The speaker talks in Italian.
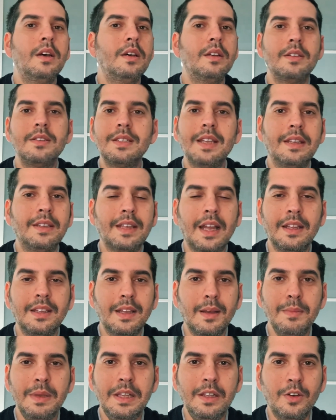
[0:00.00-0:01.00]

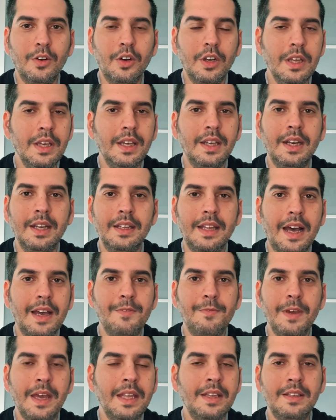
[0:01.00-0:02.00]
70 milioni ne dai
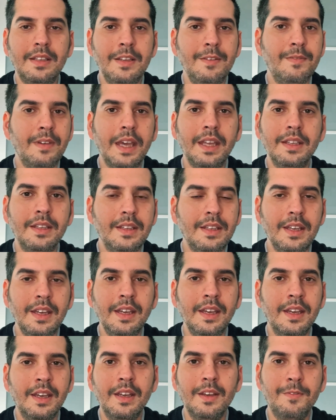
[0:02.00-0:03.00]
20,
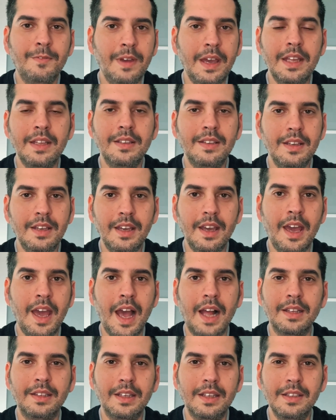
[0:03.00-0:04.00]
20 20 e
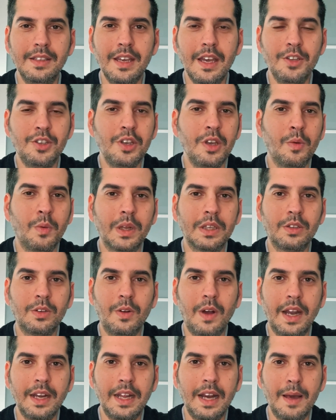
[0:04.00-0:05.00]
altri 10 in 4
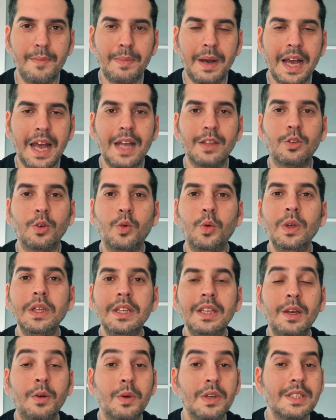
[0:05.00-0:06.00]
anni l'hai pagato,
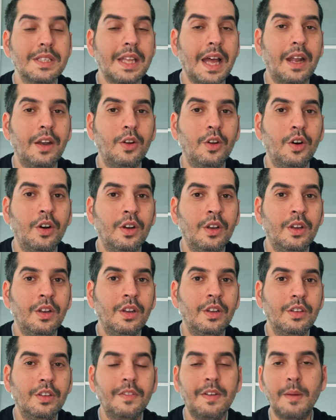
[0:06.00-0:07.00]
quindi quest'anno
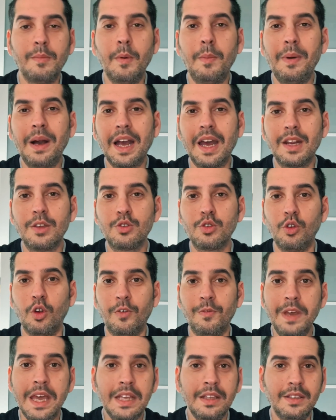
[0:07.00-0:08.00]
dovremmo pagare solo
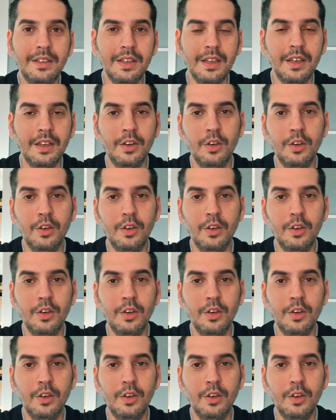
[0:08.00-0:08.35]
20,